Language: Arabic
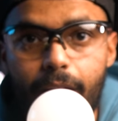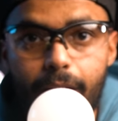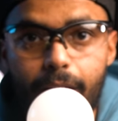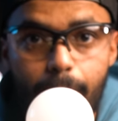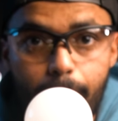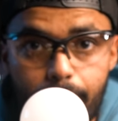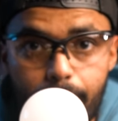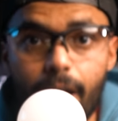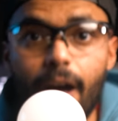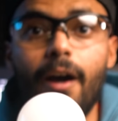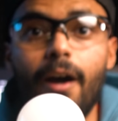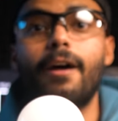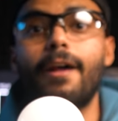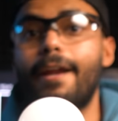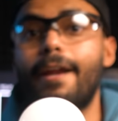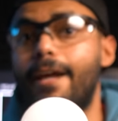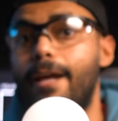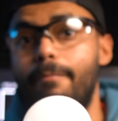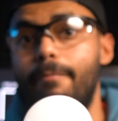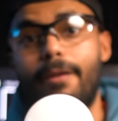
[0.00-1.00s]
اللمبه
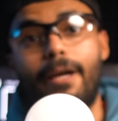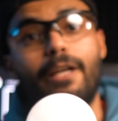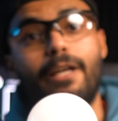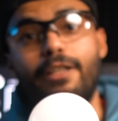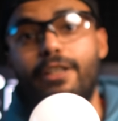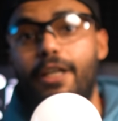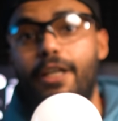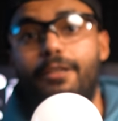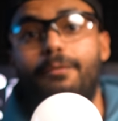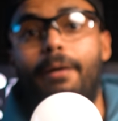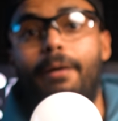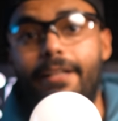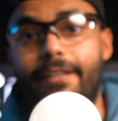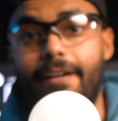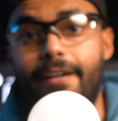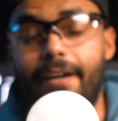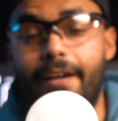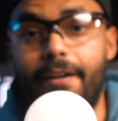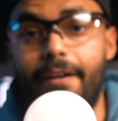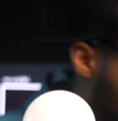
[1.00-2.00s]
ركبنا كل شيء يا جماعه
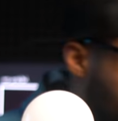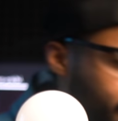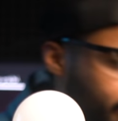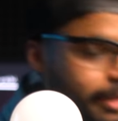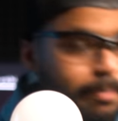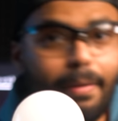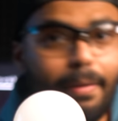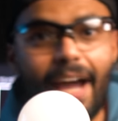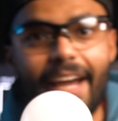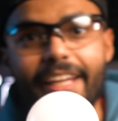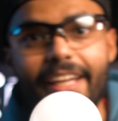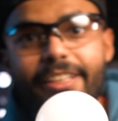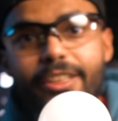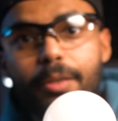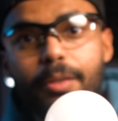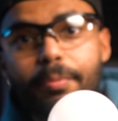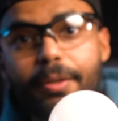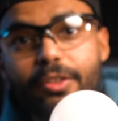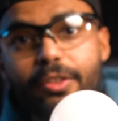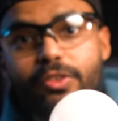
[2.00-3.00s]
الخير الحين باقي
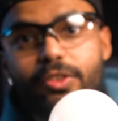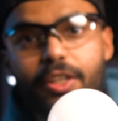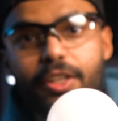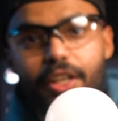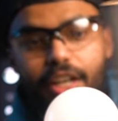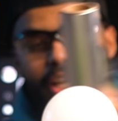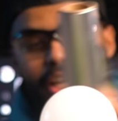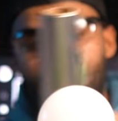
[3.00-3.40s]
نجيب قصديره